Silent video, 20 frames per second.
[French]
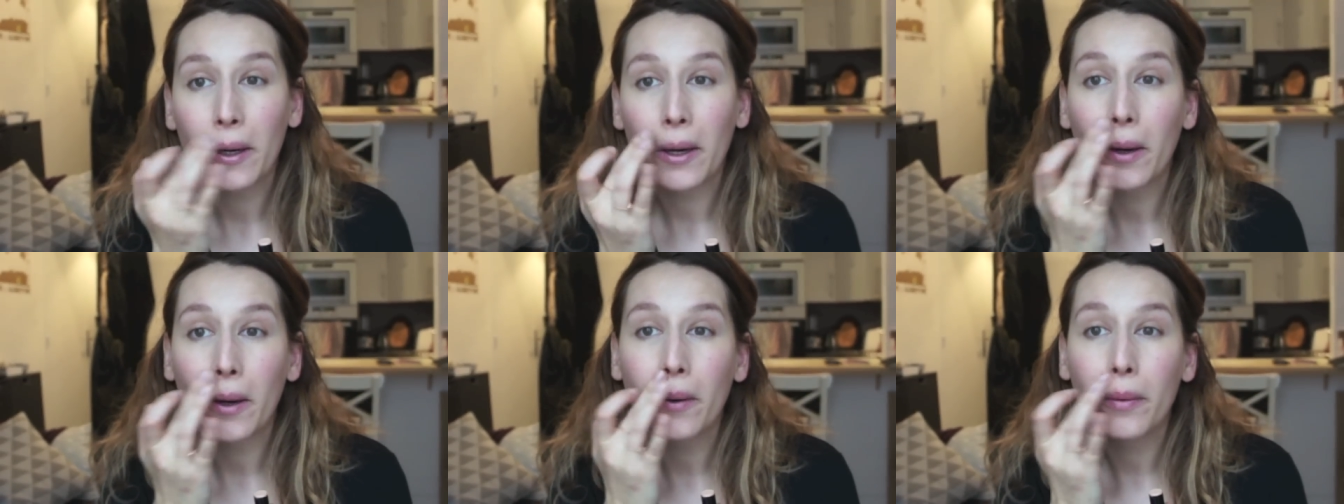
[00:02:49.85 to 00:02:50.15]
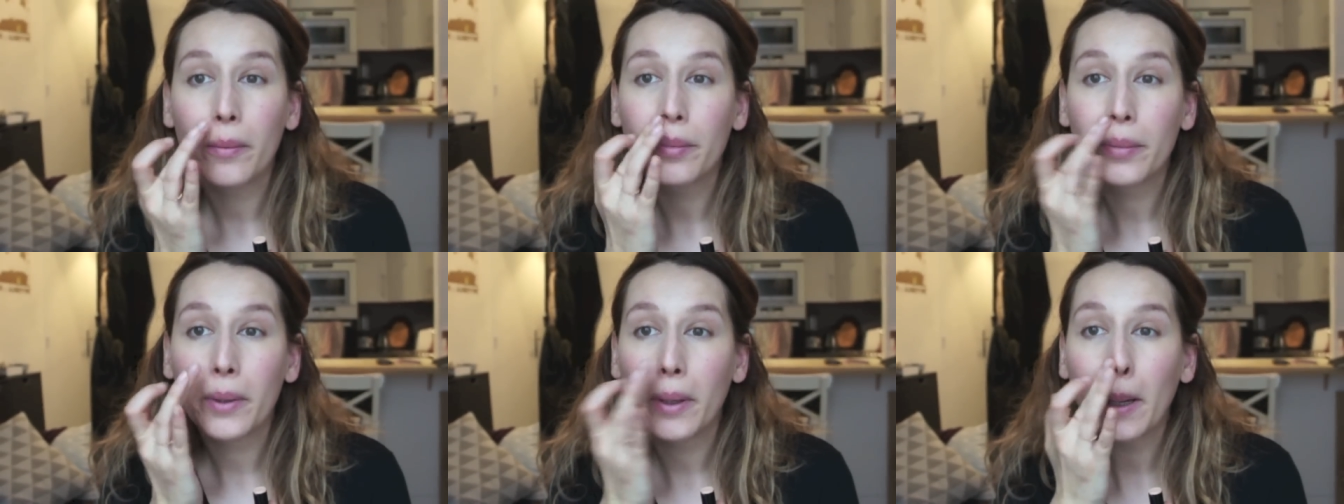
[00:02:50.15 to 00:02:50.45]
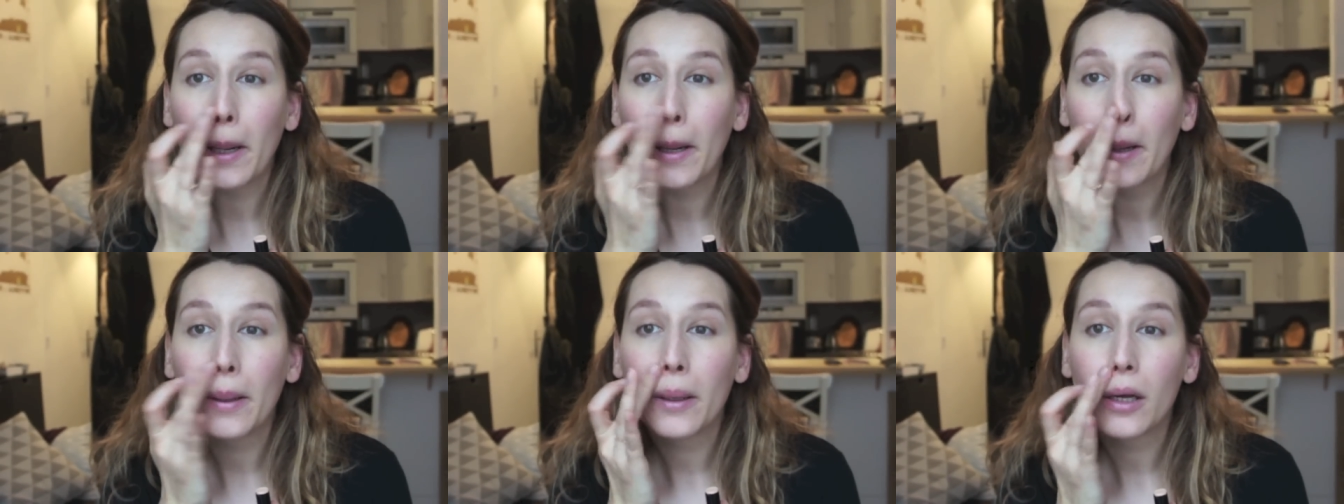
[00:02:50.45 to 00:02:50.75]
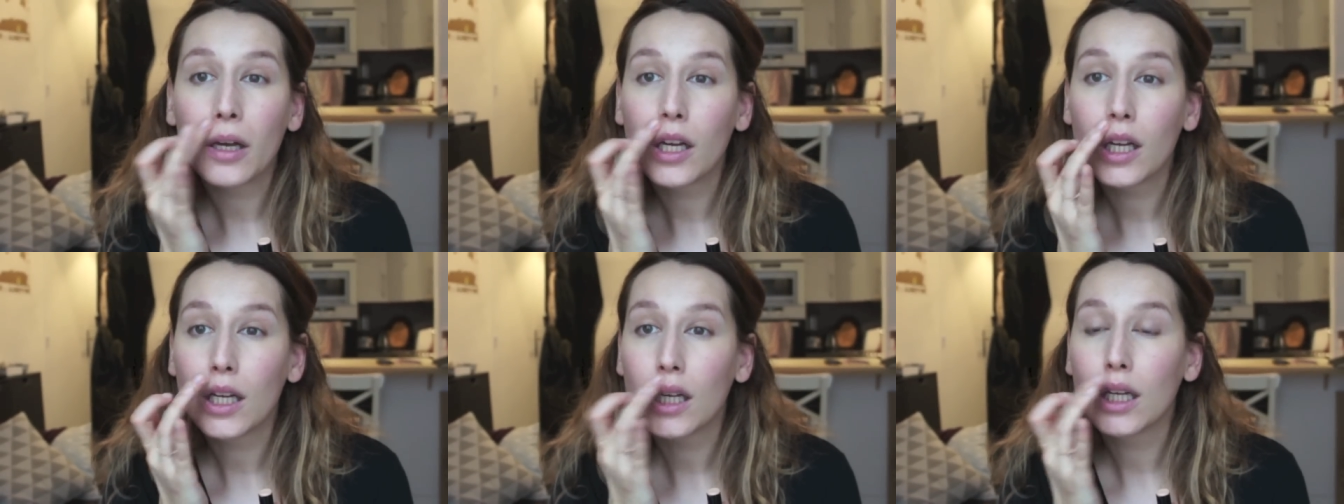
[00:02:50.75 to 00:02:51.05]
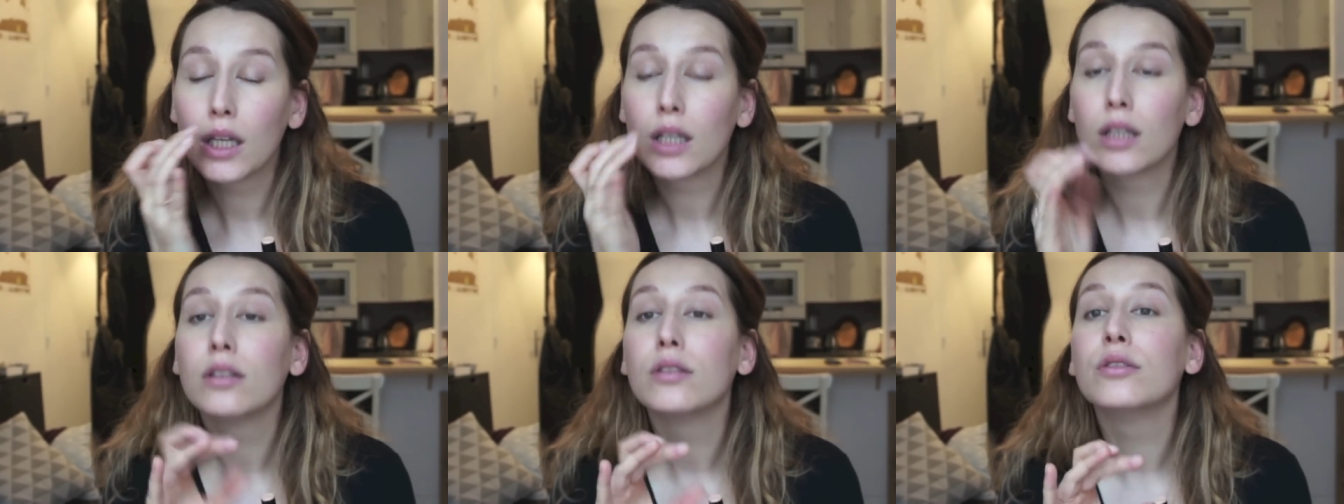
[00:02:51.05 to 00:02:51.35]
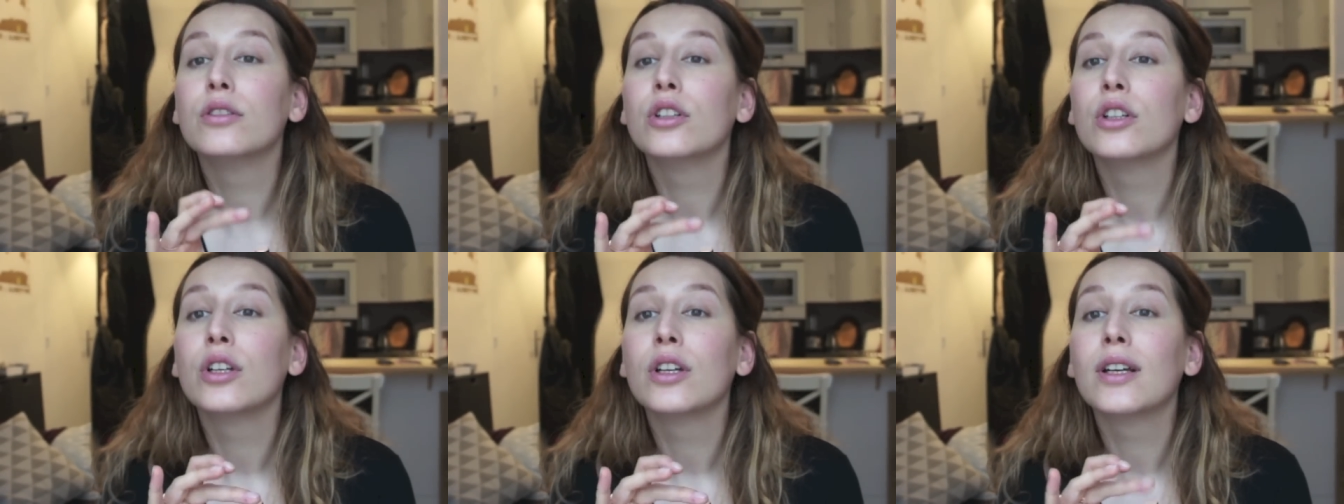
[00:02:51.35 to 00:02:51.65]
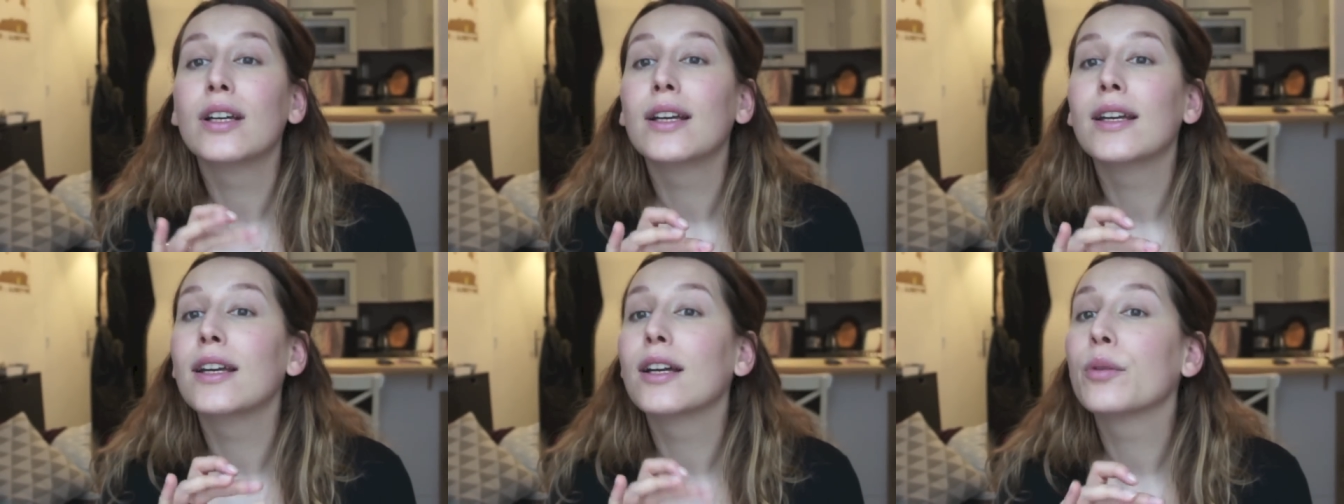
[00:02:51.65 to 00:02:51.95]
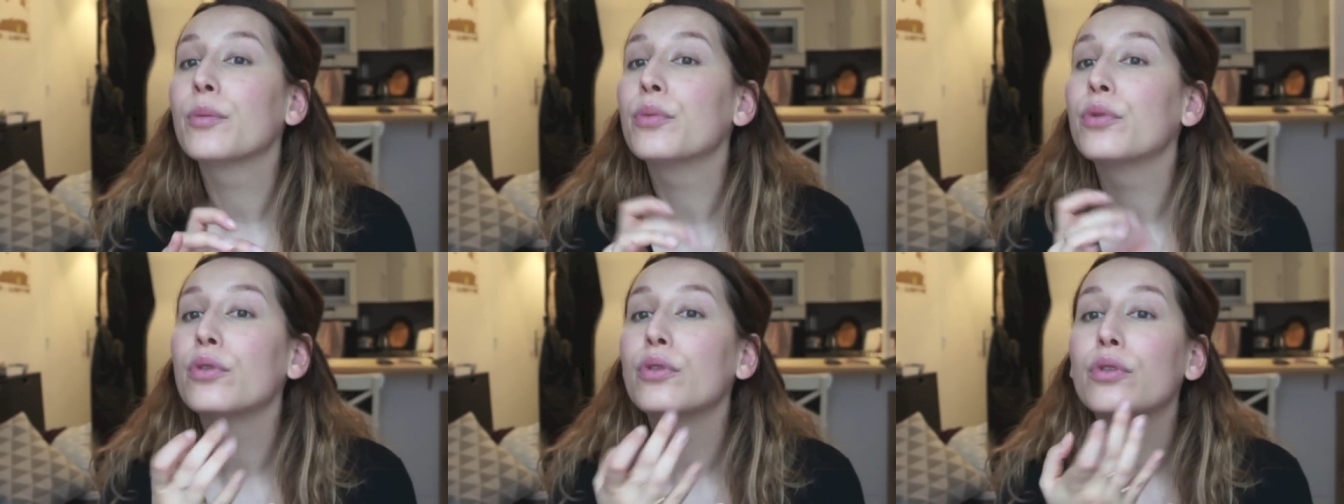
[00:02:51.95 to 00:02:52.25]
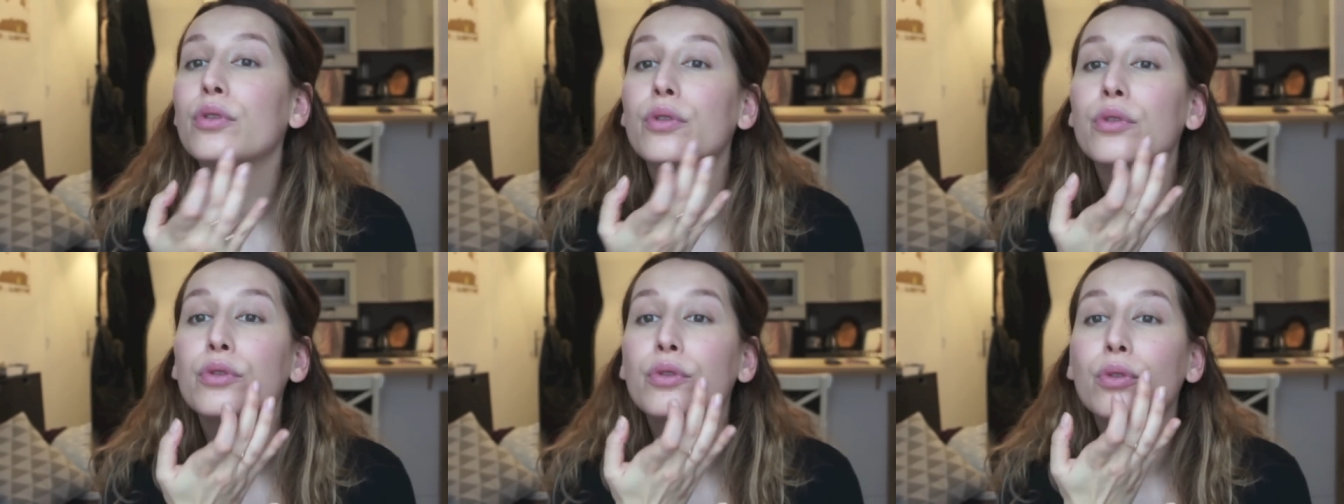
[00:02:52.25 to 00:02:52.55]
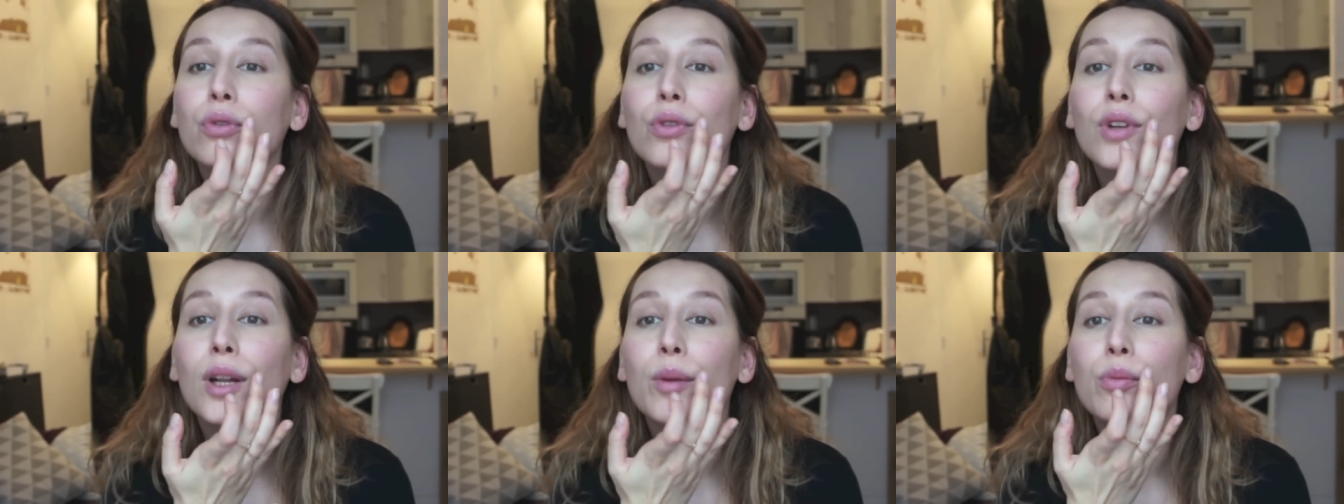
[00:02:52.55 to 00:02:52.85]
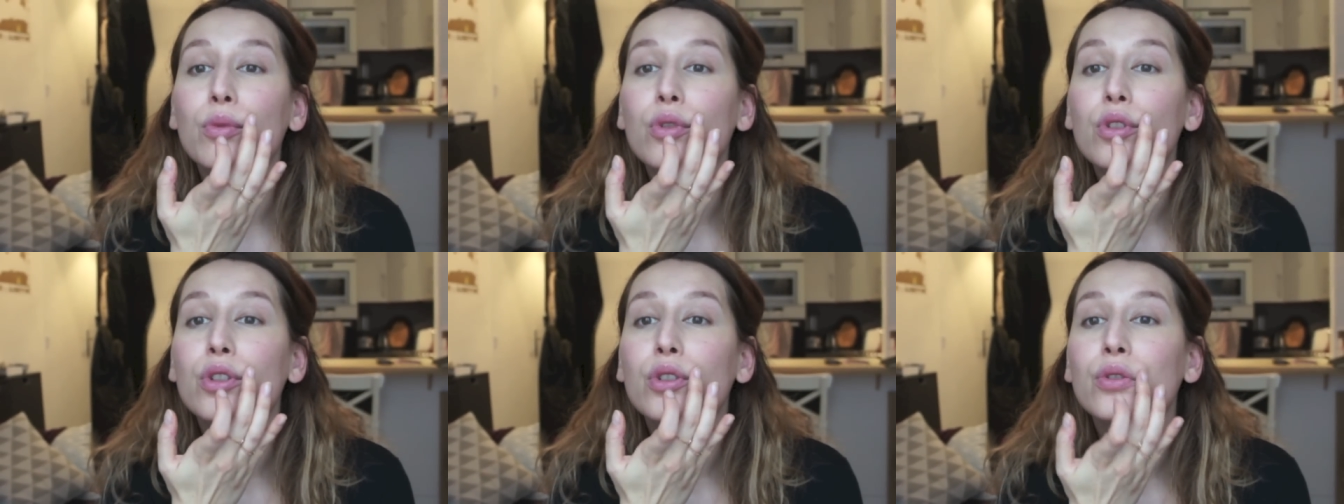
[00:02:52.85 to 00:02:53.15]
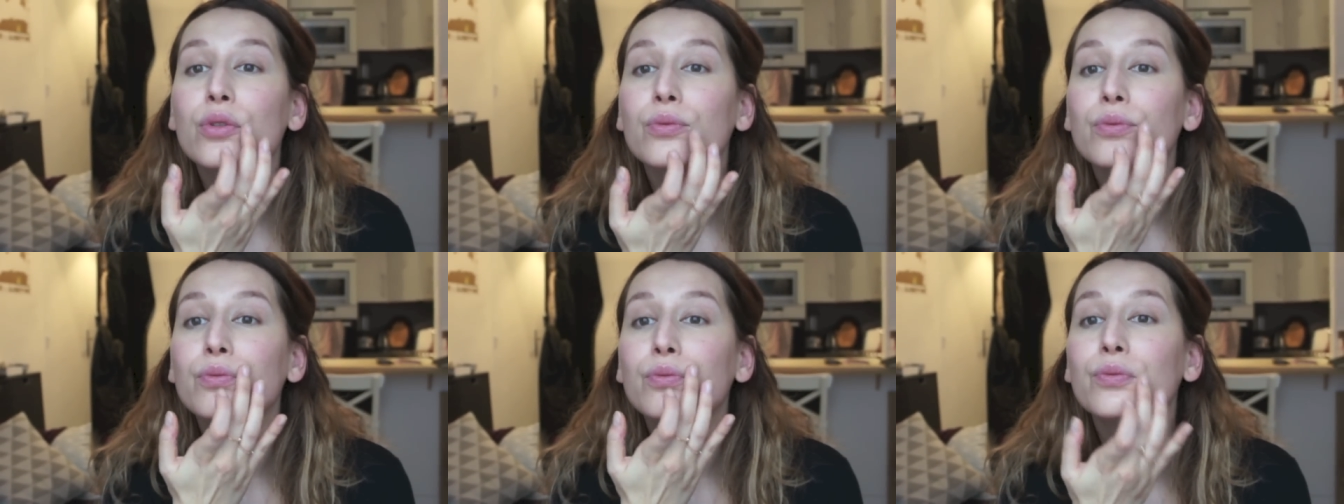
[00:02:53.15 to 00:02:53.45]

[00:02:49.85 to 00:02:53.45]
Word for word: Hop. Et un peu autour de la bouche.